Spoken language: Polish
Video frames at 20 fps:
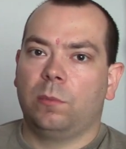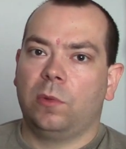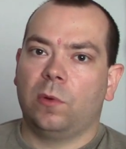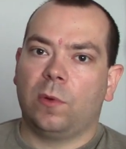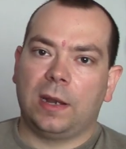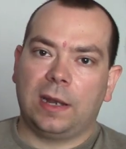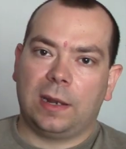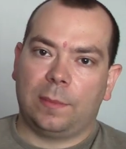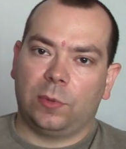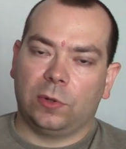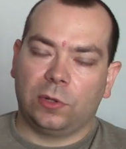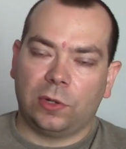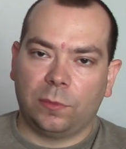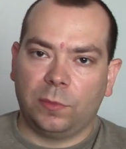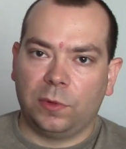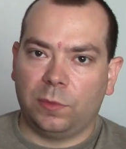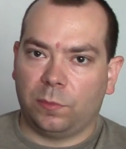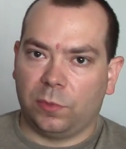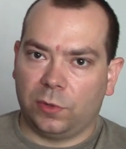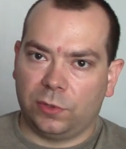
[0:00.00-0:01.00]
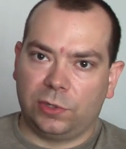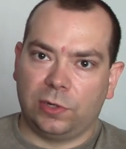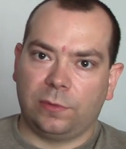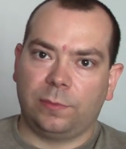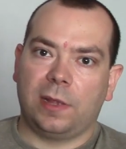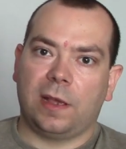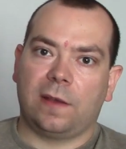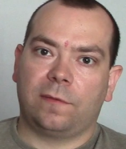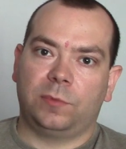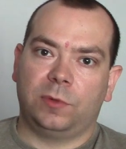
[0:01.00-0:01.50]
była na podobnym
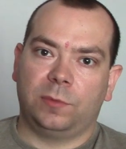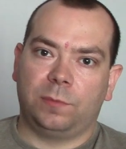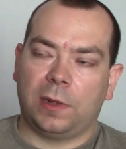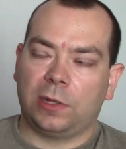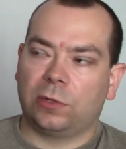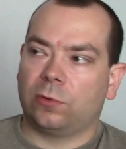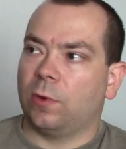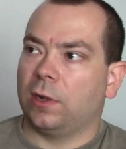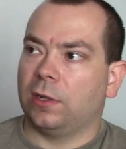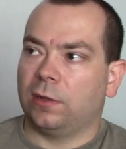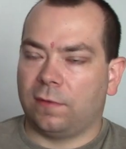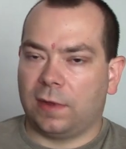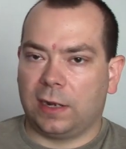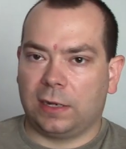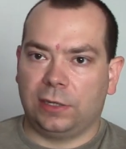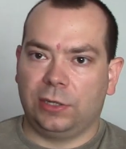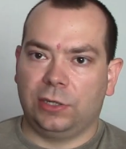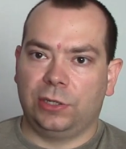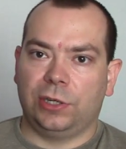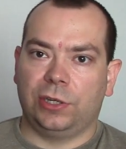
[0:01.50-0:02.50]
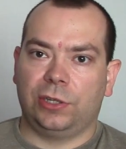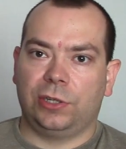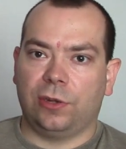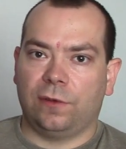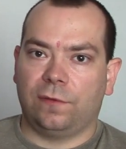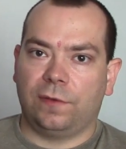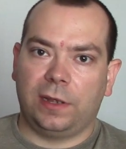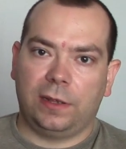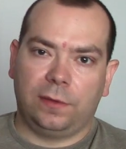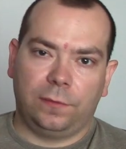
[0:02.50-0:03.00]
poziomie jak w przypadku ładowarki
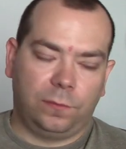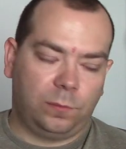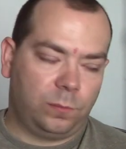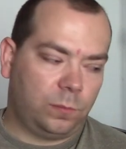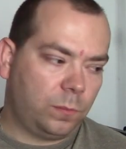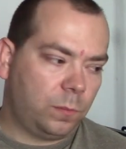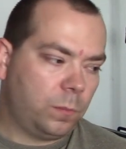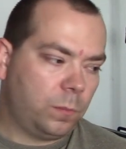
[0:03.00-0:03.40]
sieciowej